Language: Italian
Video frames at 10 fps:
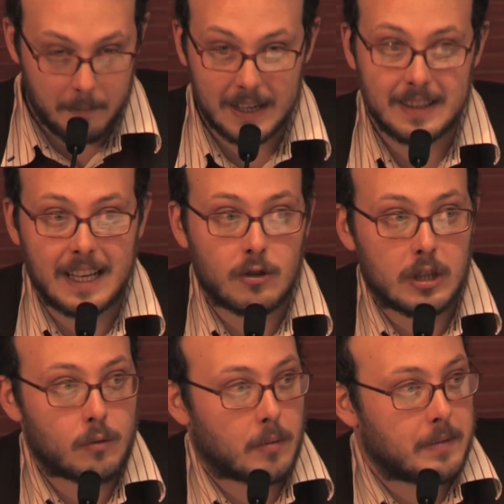partendo
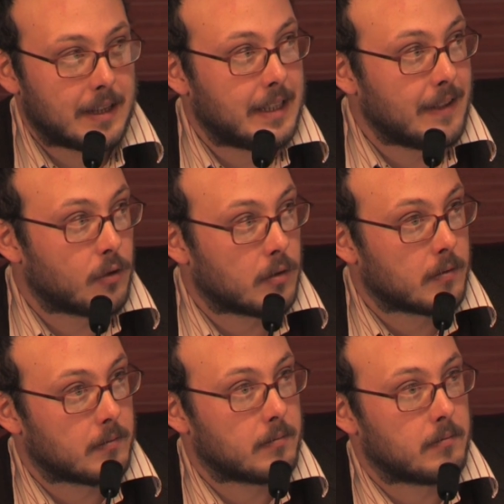da un
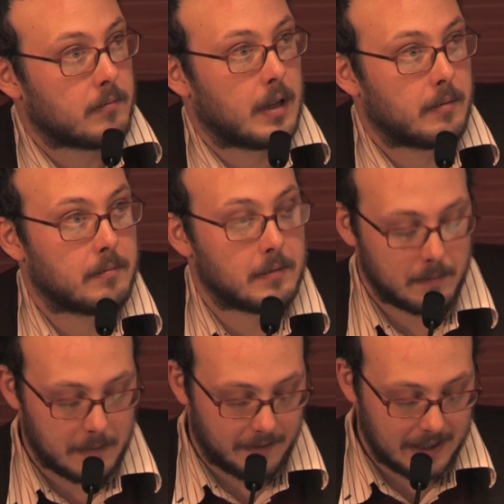obiettivo mm, di
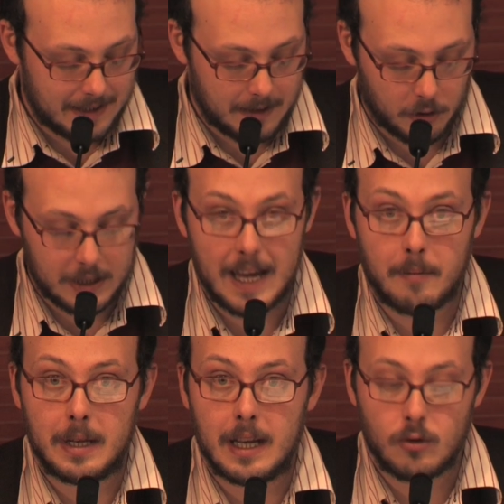brevissimo
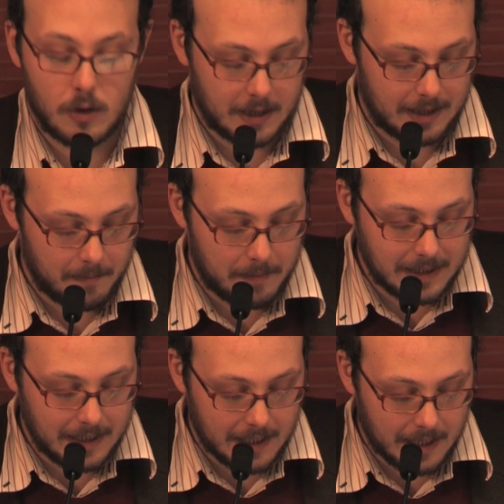termine, cioè
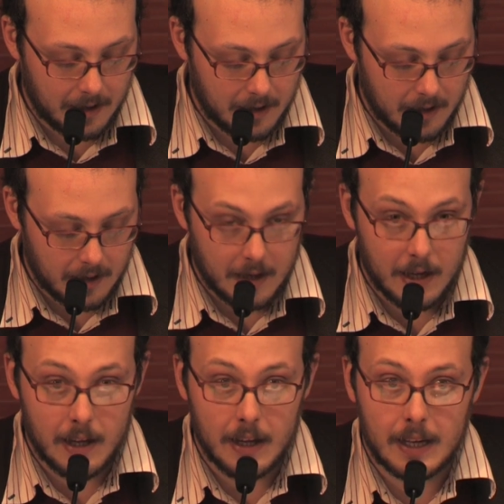impedire
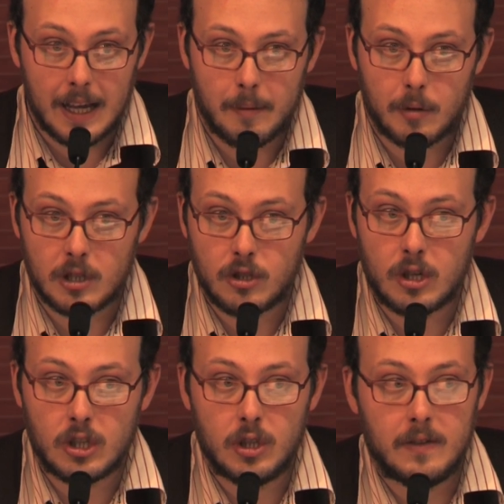eh, che la
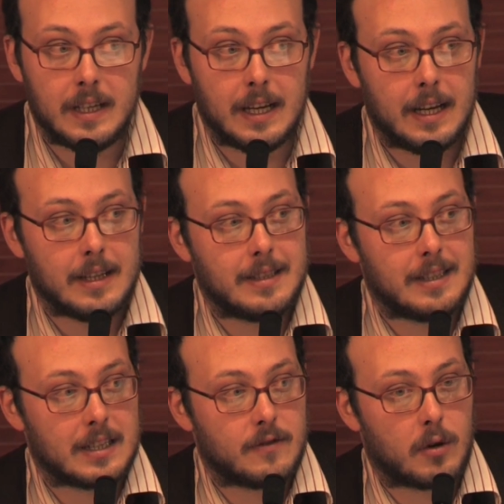protezione civile si
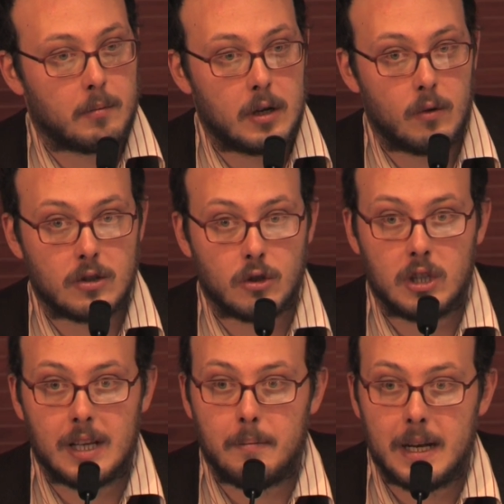trasformi in una
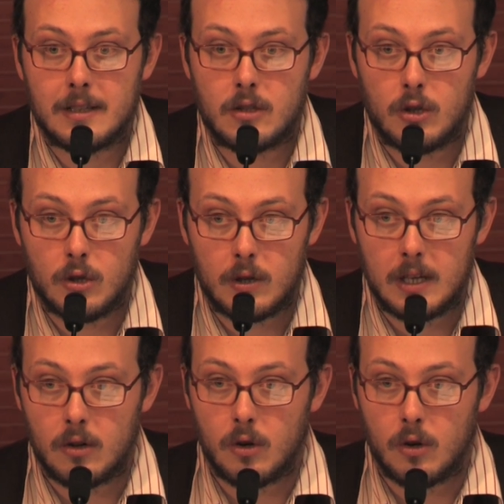società per azioni